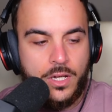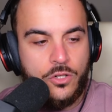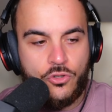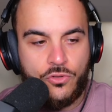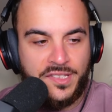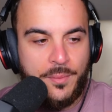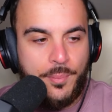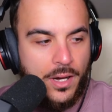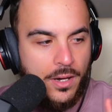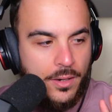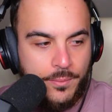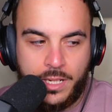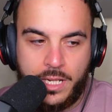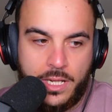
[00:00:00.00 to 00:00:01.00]
Je sais pas, hein,
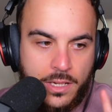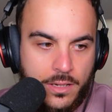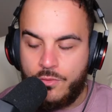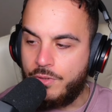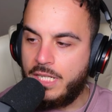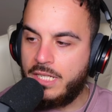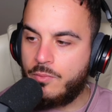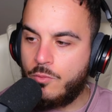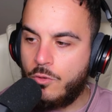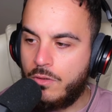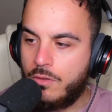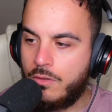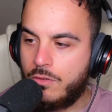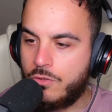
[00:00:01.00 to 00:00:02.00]
mais
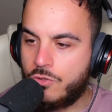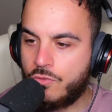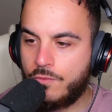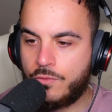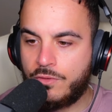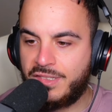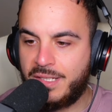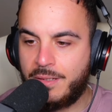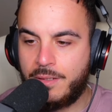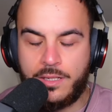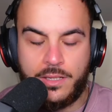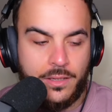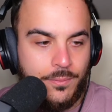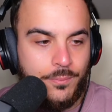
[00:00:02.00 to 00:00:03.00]
honnêtement, je trouve que
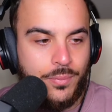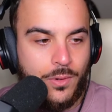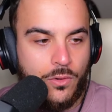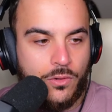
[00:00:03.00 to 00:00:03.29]
c'est pas